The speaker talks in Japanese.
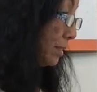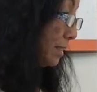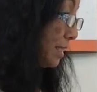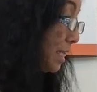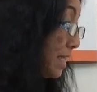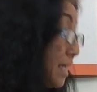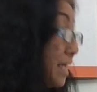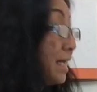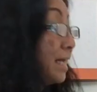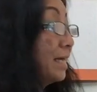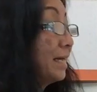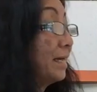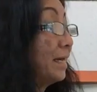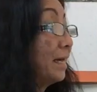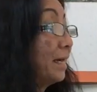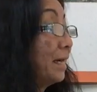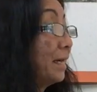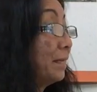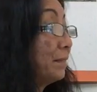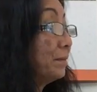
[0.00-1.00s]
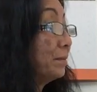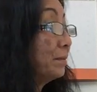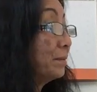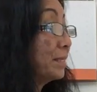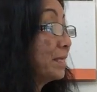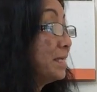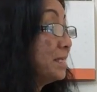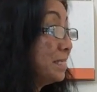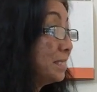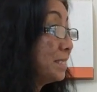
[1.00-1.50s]
ぜひあの
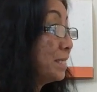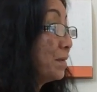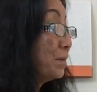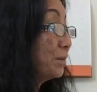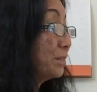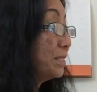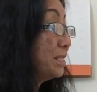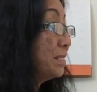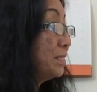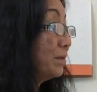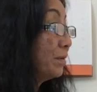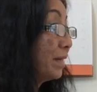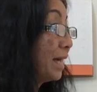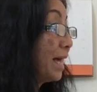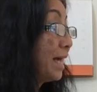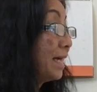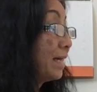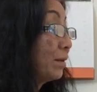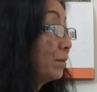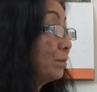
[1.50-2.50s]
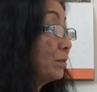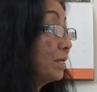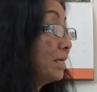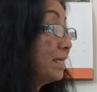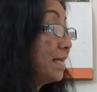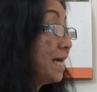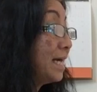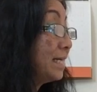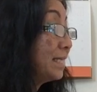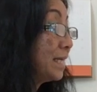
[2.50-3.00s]
気にしてほしいのがこの
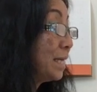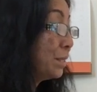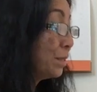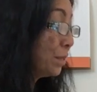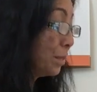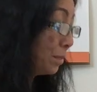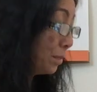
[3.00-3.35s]
左手の